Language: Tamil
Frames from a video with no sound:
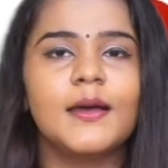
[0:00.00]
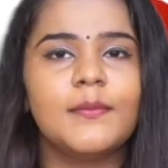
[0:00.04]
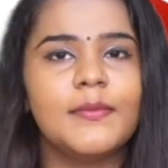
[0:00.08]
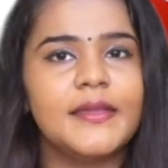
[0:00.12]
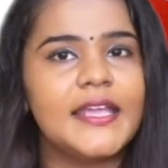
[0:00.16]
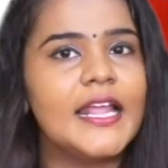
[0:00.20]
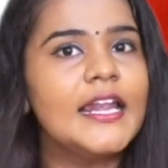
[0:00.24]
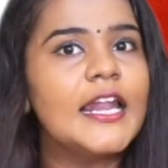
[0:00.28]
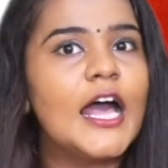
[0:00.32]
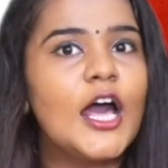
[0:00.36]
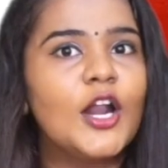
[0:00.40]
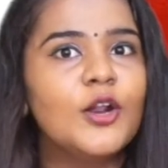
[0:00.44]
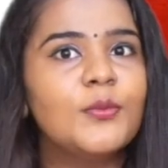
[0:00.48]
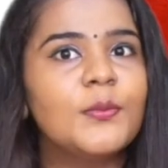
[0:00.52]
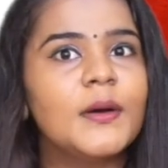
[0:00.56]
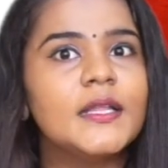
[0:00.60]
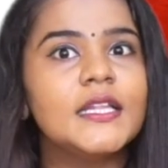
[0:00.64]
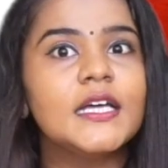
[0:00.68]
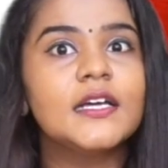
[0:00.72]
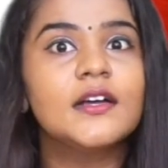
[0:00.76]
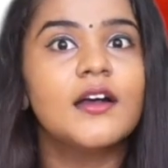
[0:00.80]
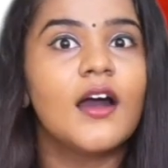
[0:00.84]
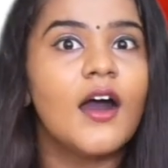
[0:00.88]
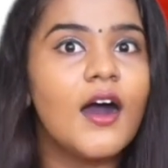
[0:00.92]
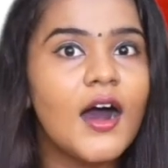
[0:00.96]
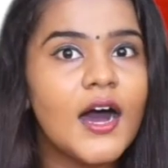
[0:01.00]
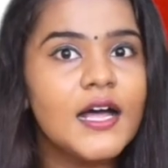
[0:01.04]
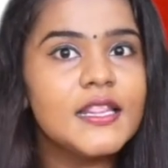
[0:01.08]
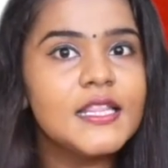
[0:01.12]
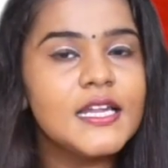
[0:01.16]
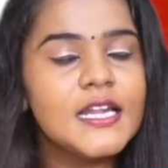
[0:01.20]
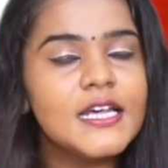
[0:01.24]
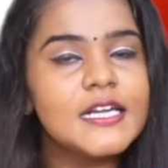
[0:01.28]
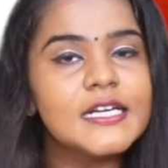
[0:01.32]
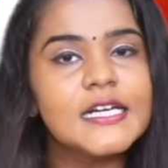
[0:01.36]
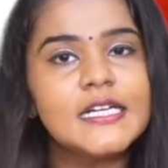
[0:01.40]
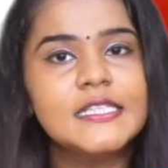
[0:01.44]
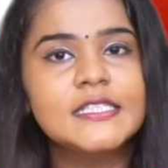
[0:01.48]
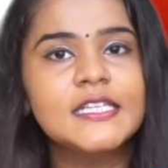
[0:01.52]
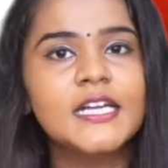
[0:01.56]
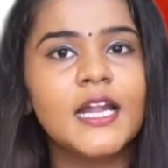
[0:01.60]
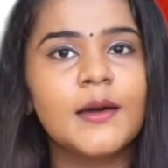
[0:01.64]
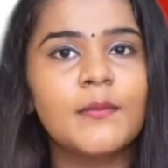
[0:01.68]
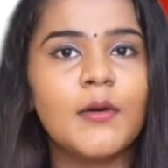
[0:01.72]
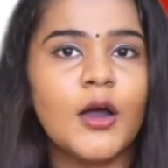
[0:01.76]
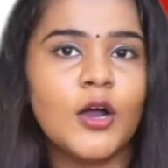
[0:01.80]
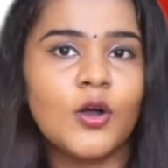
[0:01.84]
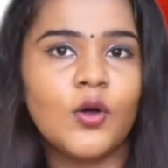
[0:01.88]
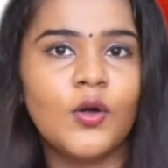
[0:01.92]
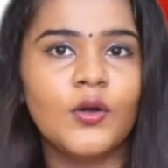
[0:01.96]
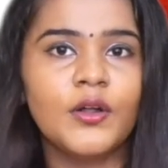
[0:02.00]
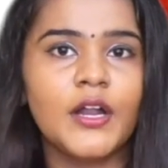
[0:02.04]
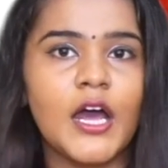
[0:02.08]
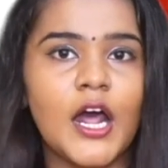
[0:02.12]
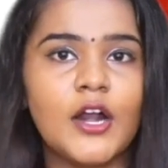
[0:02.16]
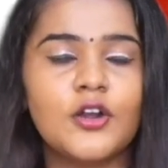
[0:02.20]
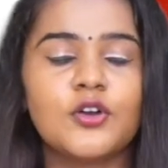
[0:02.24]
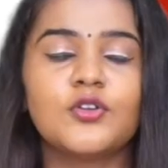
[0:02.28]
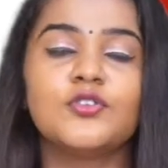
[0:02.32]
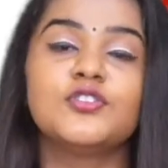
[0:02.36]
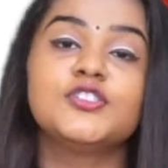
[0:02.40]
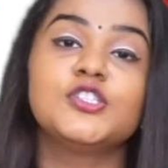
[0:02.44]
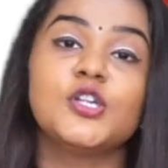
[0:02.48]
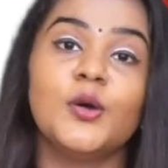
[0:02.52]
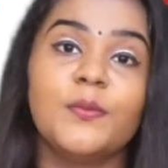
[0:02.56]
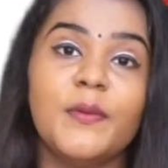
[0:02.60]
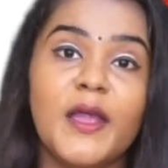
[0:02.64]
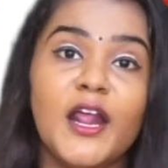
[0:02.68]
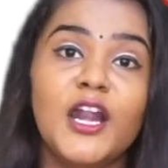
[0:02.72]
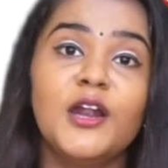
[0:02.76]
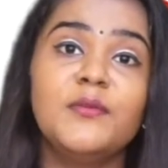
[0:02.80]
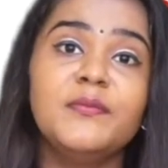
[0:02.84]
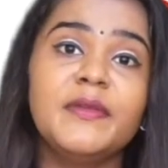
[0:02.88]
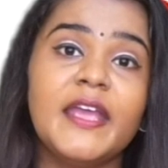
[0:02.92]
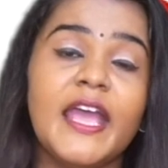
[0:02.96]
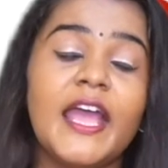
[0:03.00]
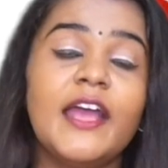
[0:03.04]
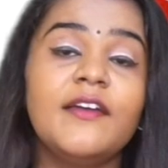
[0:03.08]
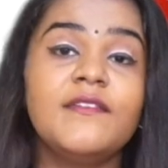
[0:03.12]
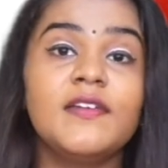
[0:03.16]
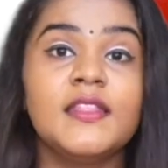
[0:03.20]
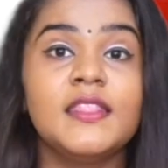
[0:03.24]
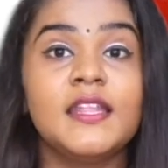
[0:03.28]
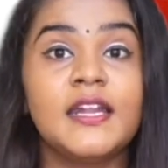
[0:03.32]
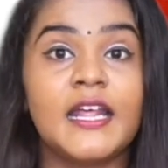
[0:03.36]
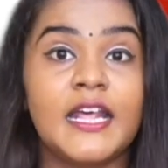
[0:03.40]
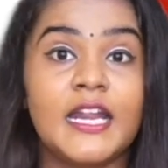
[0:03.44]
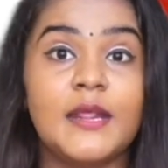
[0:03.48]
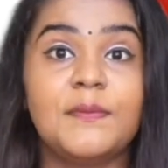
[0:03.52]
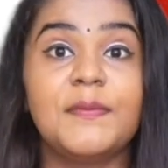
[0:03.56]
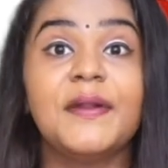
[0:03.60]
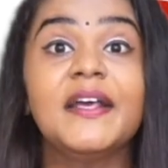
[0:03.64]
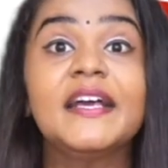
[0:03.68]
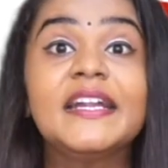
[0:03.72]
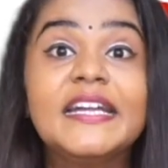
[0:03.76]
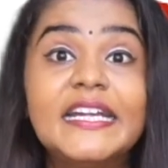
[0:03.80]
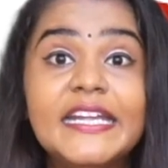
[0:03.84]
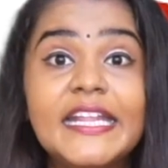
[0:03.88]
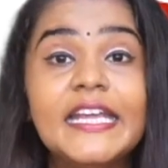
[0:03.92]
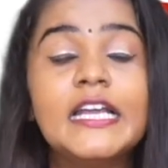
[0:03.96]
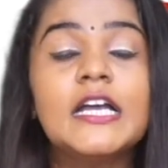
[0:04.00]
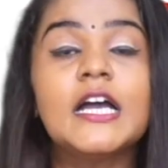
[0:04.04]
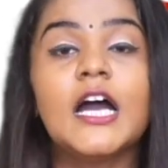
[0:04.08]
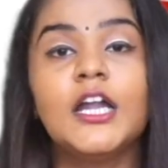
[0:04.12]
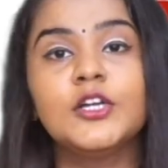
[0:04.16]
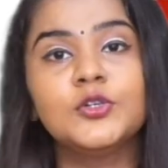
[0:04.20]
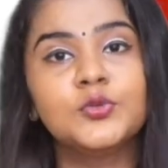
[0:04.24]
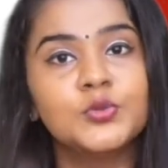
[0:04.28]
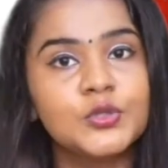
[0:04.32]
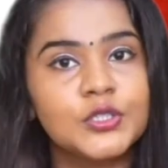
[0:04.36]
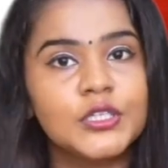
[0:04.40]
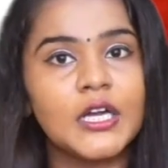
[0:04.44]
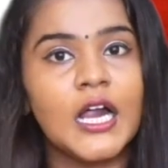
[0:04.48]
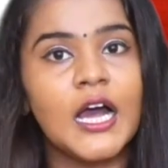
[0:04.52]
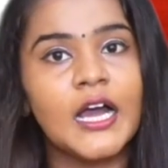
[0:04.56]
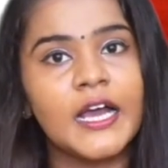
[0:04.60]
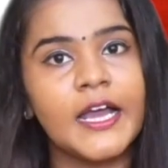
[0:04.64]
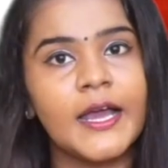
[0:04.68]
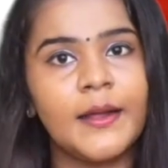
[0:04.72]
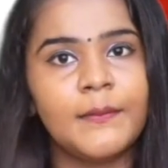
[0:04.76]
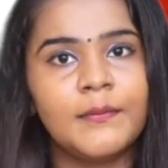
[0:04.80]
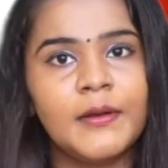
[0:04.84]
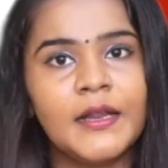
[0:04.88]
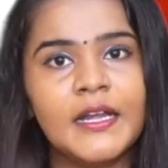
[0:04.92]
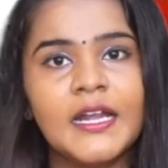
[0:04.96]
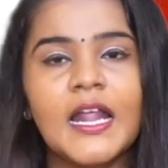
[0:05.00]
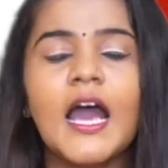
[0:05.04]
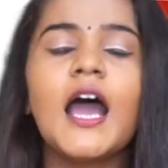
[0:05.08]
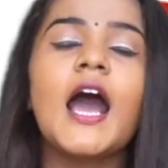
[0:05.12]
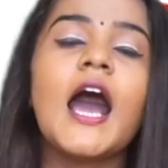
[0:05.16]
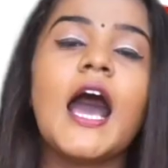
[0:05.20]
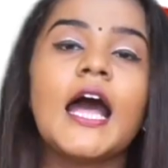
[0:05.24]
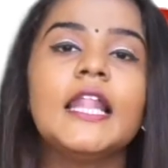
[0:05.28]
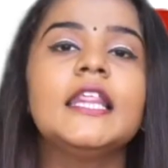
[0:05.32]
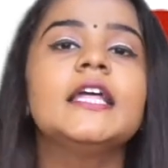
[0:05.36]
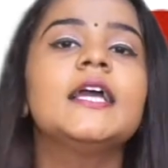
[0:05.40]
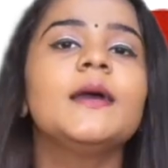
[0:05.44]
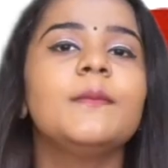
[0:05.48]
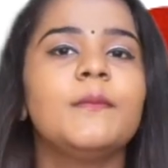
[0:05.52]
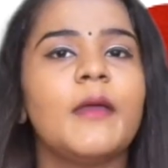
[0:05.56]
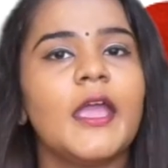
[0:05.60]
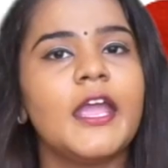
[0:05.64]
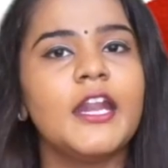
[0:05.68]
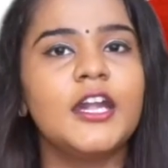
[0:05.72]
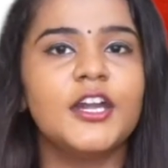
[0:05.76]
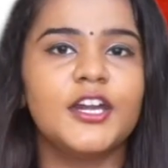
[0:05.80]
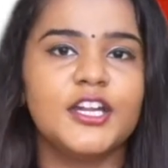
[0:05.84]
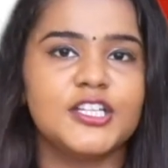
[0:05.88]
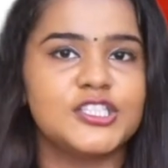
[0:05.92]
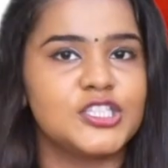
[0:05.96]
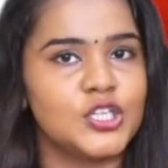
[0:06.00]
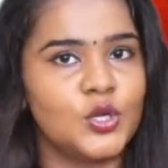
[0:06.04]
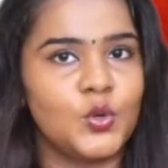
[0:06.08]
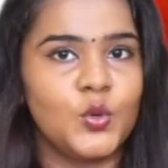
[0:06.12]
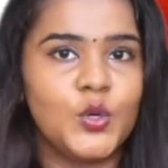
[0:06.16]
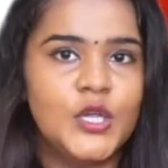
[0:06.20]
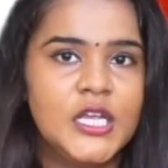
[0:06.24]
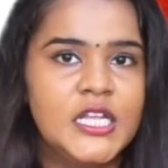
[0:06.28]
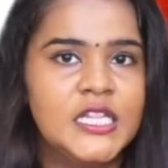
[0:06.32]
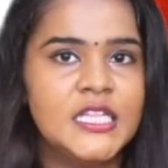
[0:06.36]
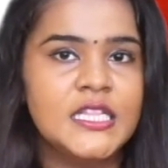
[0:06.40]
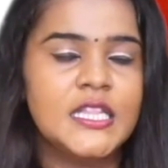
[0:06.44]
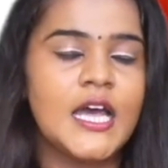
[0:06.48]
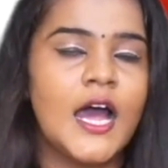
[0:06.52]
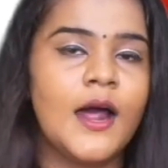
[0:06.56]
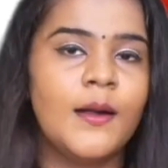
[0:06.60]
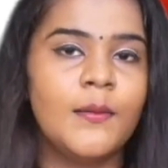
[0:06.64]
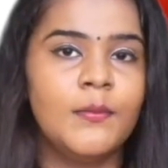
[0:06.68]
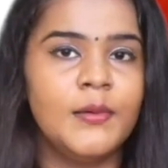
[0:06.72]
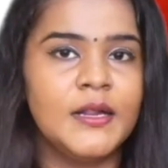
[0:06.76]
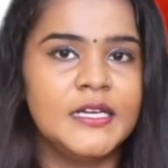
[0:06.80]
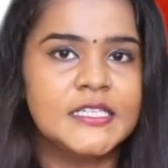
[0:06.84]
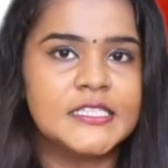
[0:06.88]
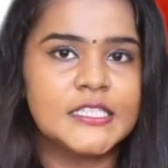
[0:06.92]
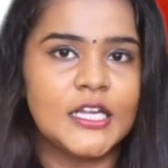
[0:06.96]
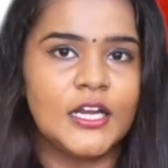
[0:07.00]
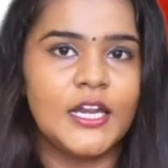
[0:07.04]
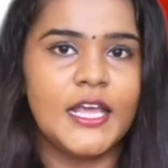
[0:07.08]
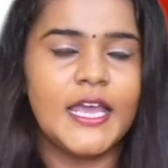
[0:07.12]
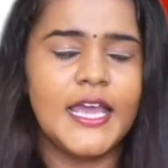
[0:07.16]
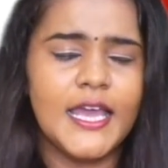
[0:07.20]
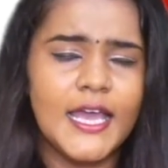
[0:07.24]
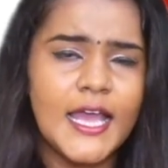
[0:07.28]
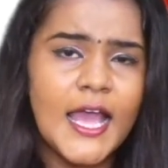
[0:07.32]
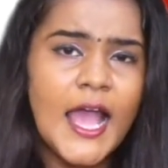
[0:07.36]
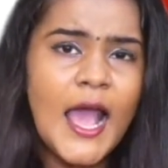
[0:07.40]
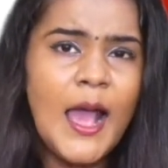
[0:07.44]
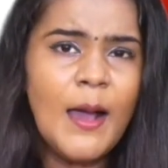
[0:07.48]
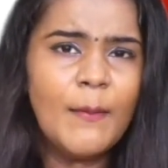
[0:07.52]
நம்ம எல்லாரும் மத காதலர்கள் தினமாக கொண்டாடுறோம் ஸோ மேலும் ஏன் வந்து நிறைய பேர் கிரீட்டிங் கார்டு கொடுக்குறாங்க அப்படின்னா அதுக்கு மெயின் ரீசனும் இதுதான் அப்படின்னு சொல்லி